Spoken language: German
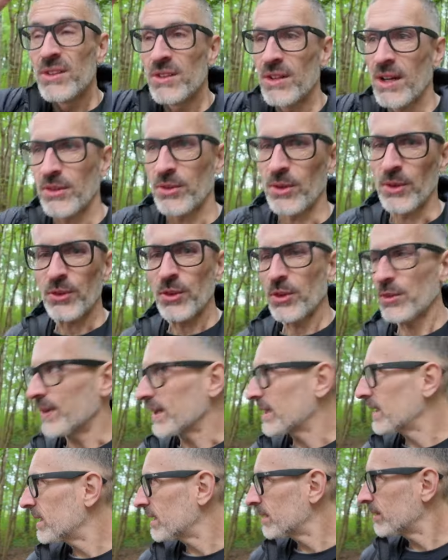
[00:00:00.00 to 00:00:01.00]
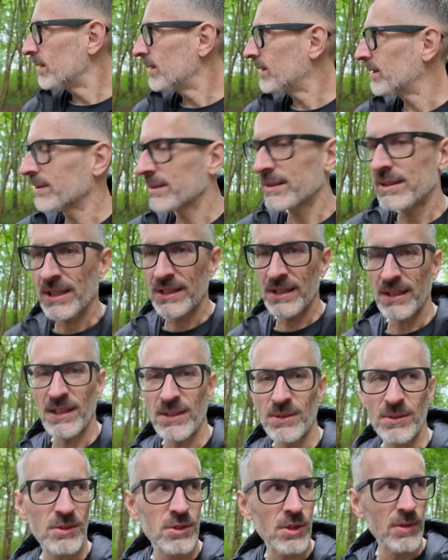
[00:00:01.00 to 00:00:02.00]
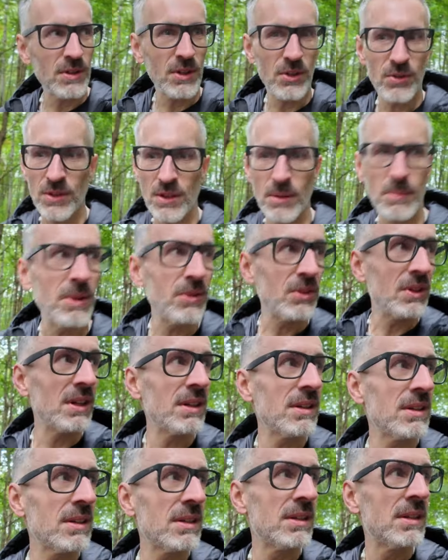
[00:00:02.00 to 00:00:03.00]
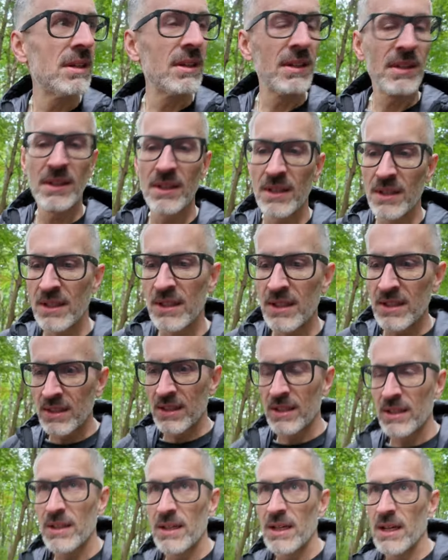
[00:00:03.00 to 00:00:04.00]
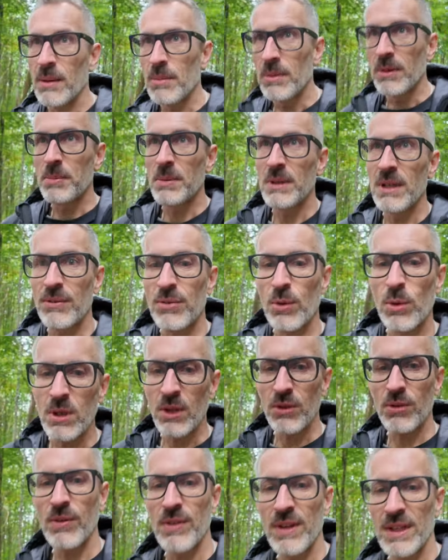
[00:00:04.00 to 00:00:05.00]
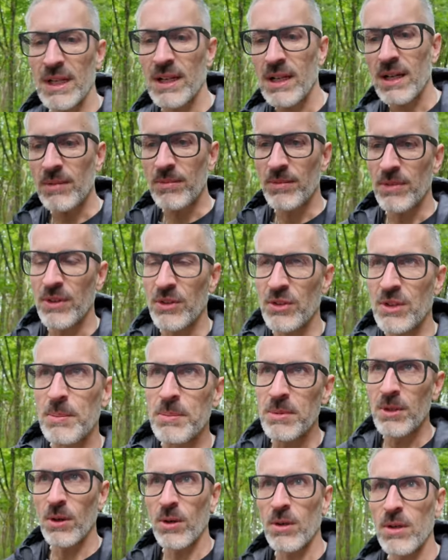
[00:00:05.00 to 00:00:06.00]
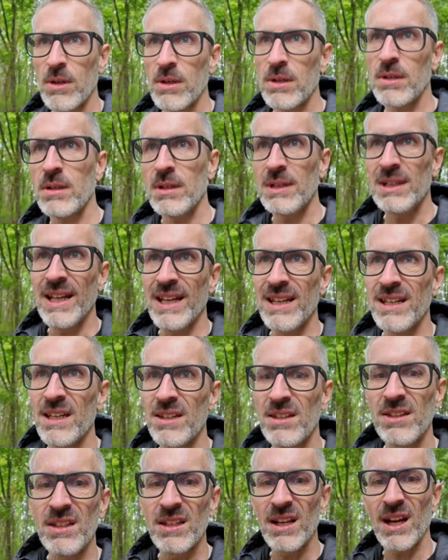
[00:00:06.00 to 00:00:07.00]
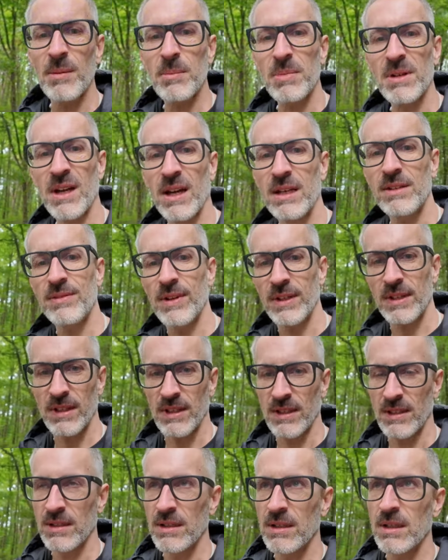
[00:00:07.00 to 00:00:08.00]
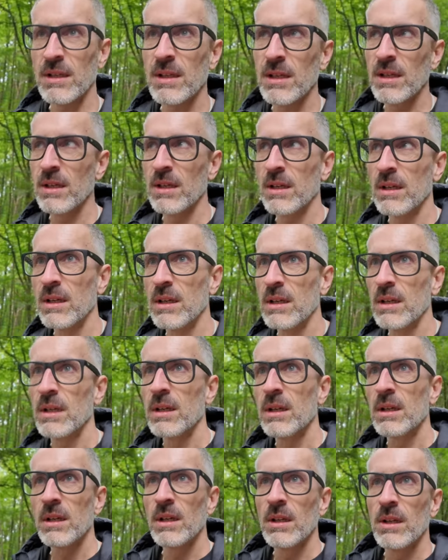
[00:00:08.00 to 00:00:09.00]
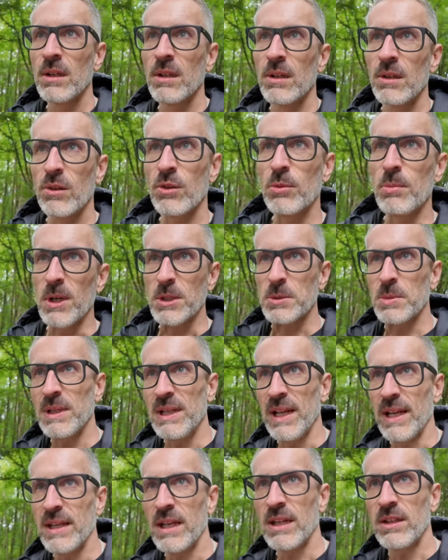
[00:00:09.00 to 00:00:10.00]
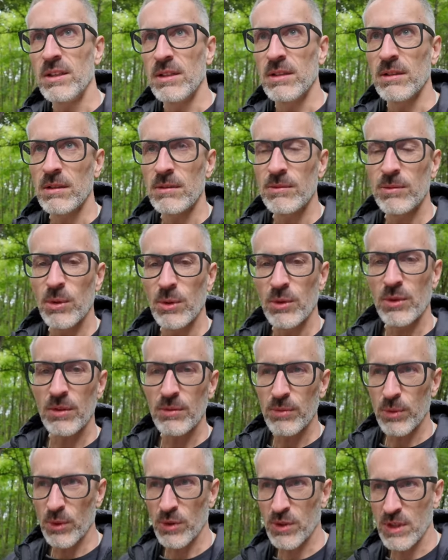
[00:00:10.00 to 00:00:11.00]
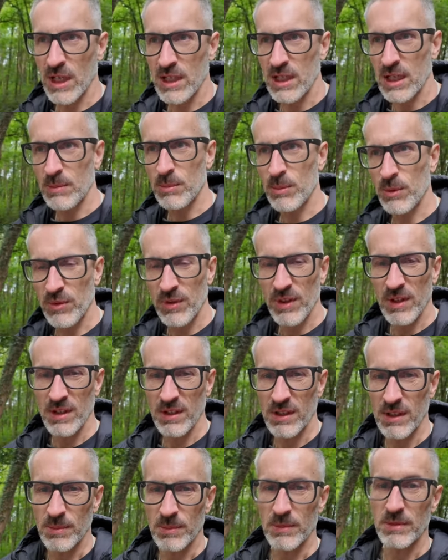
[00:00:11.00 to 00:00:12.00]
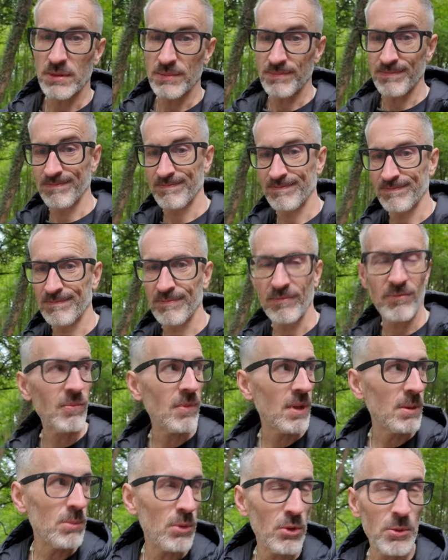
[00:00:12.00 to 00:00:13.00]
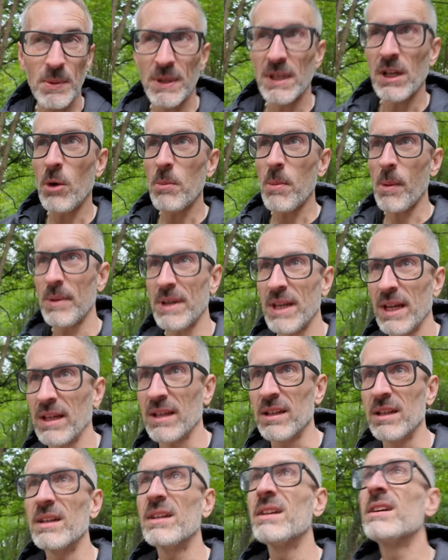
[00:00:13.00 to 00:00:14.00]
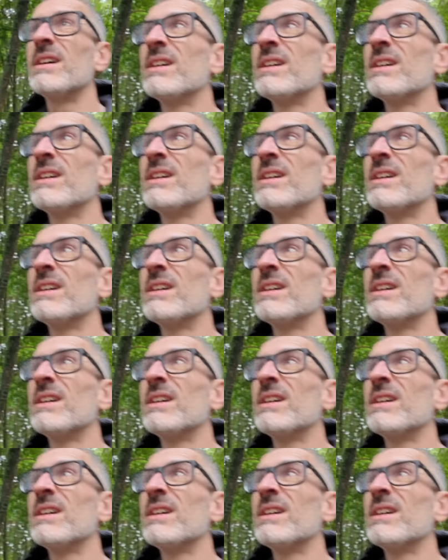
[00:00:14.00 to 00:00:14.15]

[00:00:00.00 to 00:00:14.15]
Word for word: Ja, sonst das Wetter, keine Ahnung. Ich hoffe, das wird noch besser. Aber ich bin ja froh, dass wir Wetter haben, weil es gibt ja auch Länder, die haben kein Wetter. Zum Beispiel Länder, die irgendwo sind, wo es keine Atmosphäre gibt. Muss man ja auch mal bedenken.